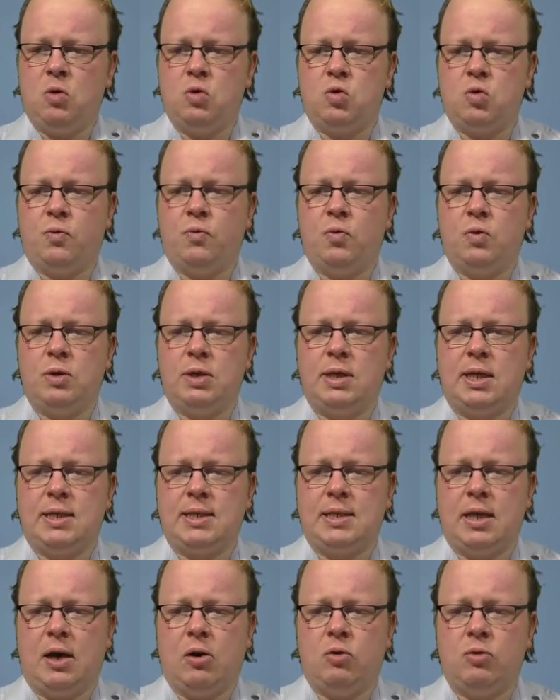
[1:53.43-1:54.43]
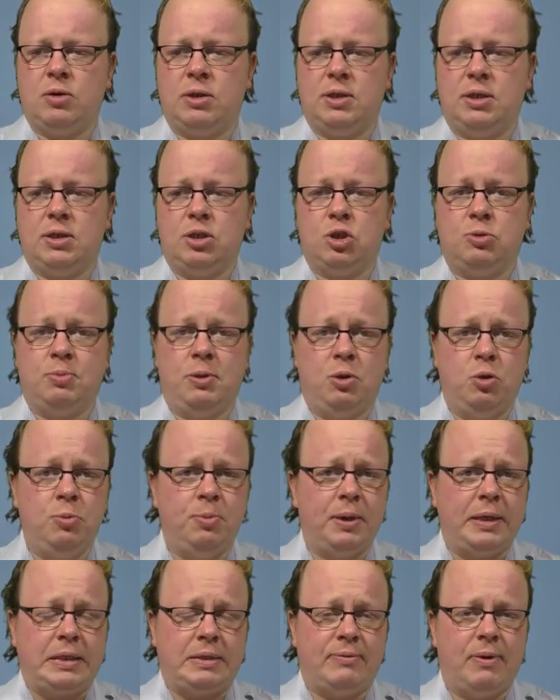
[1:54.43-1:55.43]
Und so wurde das auch hier gespielt.
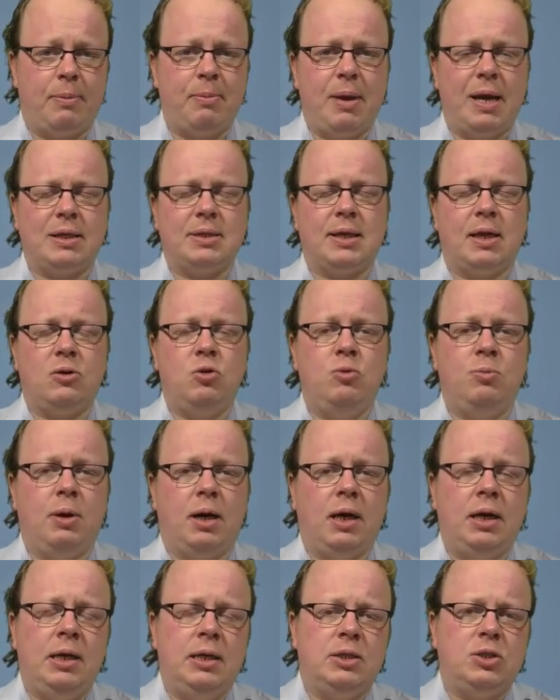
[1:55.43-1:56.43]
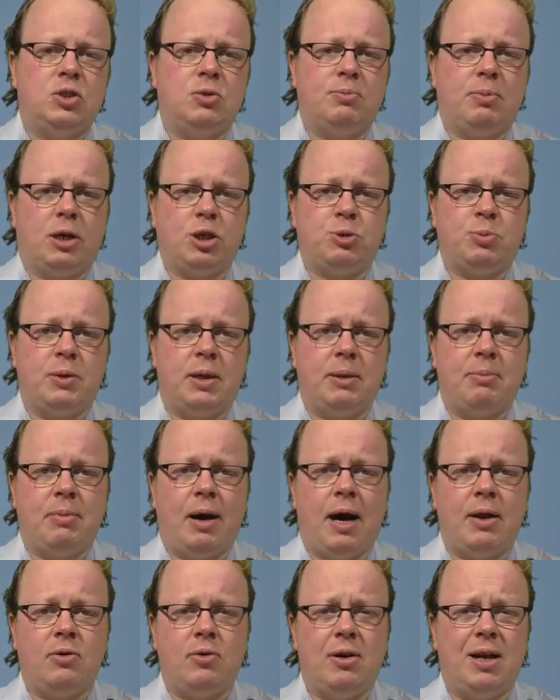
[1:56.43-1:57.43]
Übrigens, wer mehr über zum Beispiel
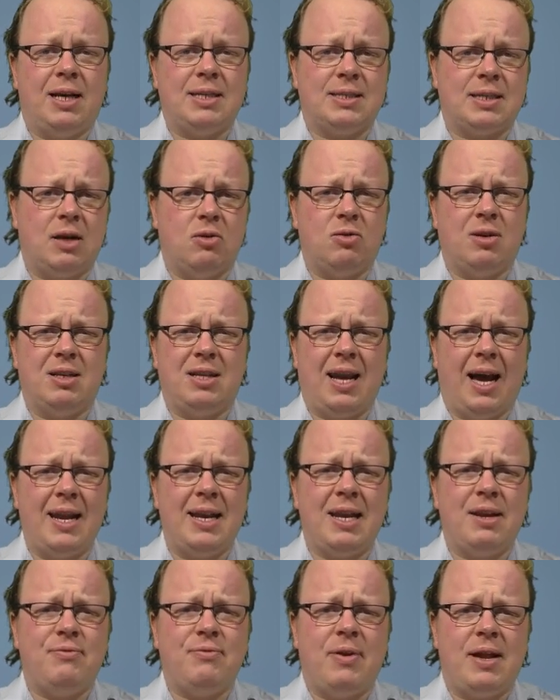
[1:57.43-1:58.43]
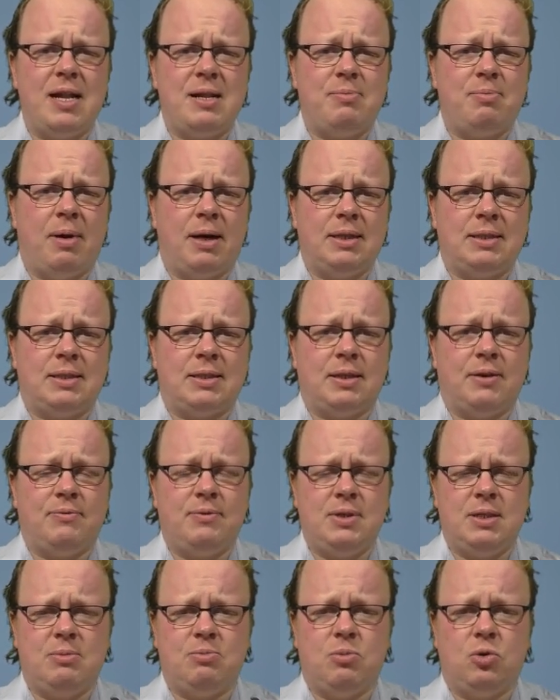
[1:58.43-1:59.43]
Emanuel Lasker oder die anderen Weltmeister
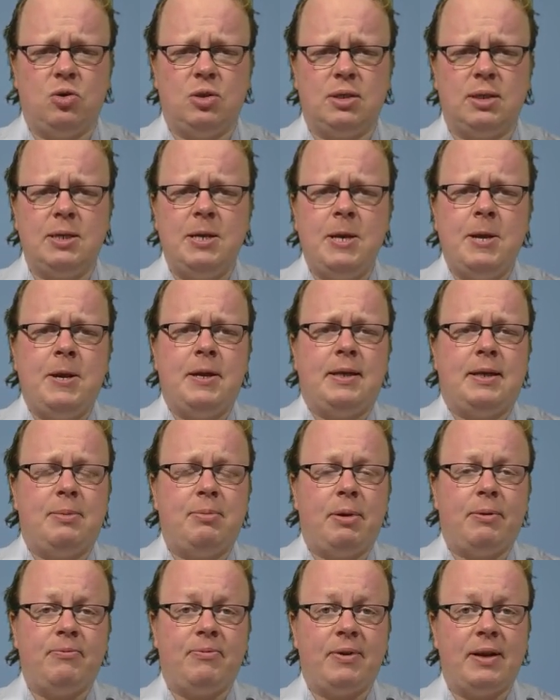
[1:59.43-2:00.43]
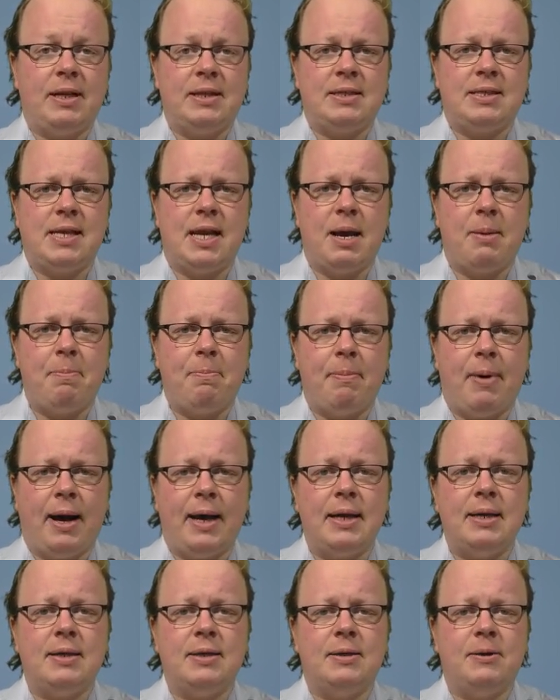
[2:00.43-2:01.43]
wissen möchte, dem empfehle ich sehr
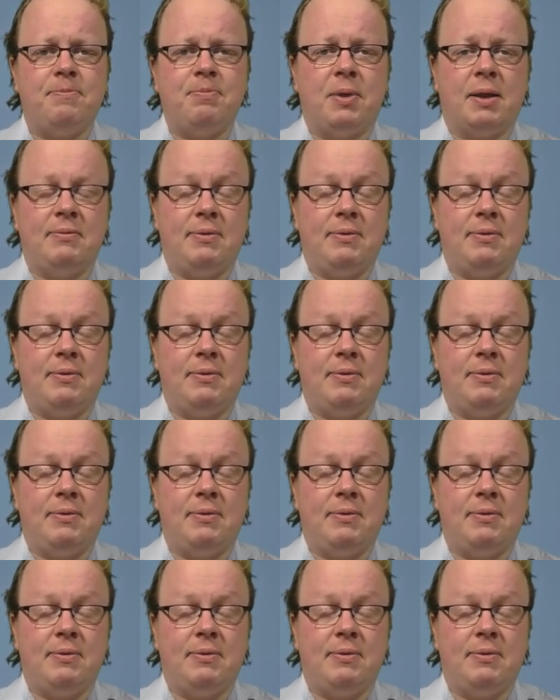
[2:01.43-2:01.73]
meine